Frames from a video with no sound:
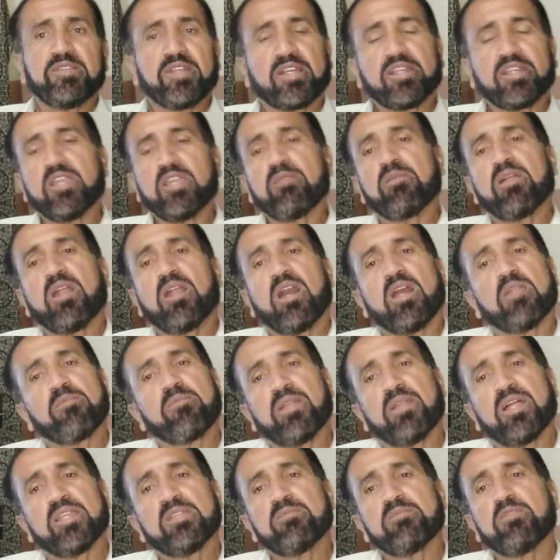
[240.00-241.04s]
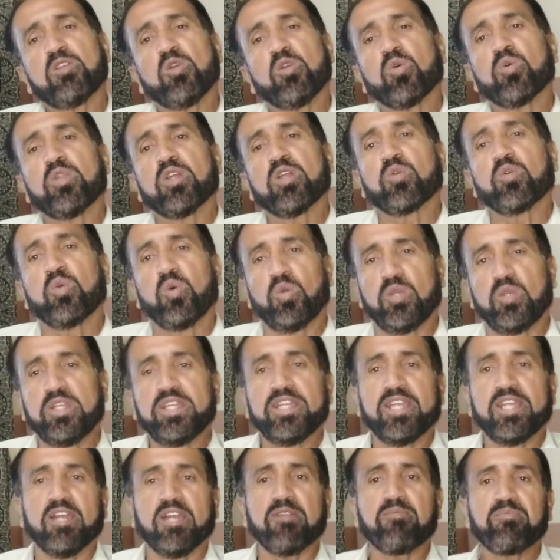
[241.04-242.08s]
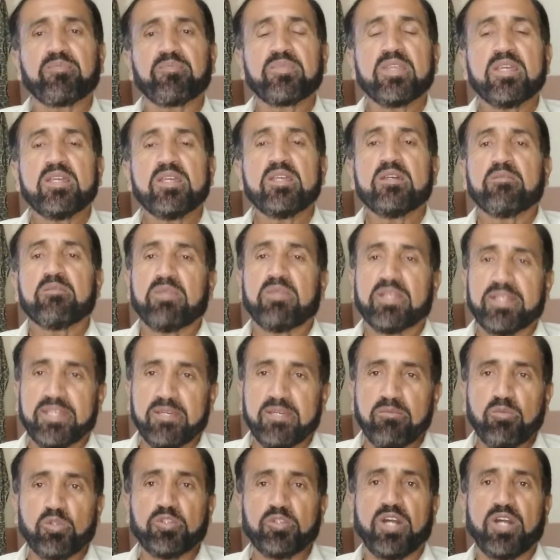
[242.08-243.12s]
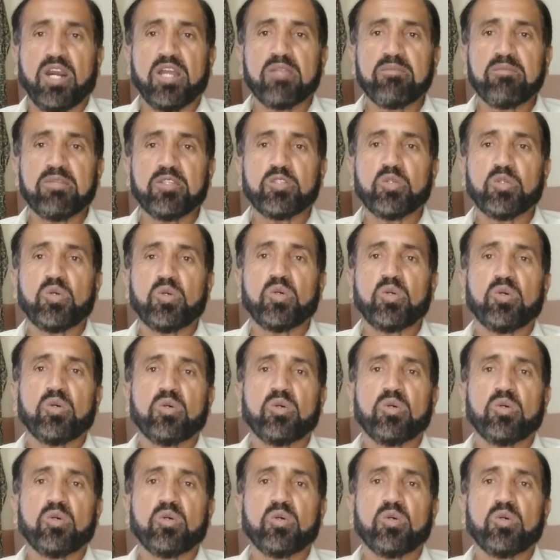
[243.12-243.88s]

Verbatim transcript: तकरीबन हर प्लाजे में लोगों ने खोल ली हैं बल्कि मुल्तान में तो